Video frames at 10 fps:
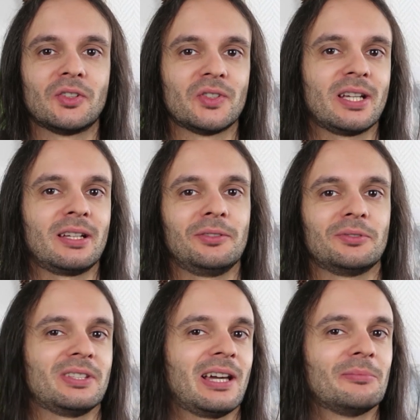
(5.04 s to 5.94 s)
étrangère.
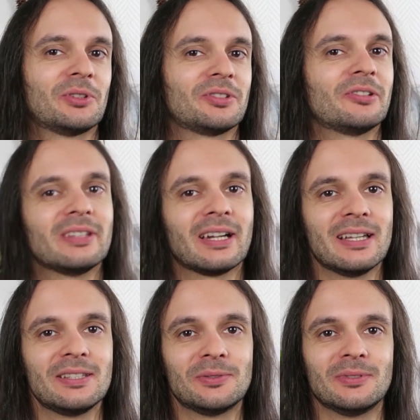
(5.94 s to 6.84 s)
Donc généralement je donne des
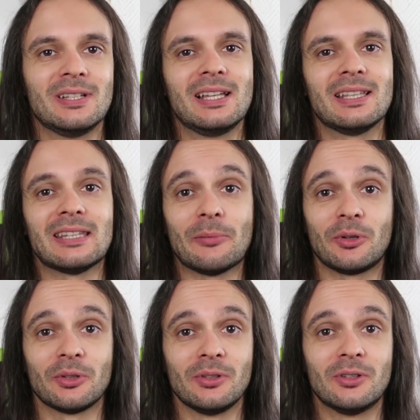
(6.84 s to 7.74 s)
raisons
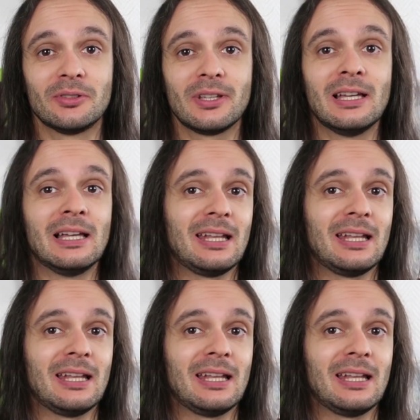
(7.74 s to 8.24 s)
d'apprendre une langue,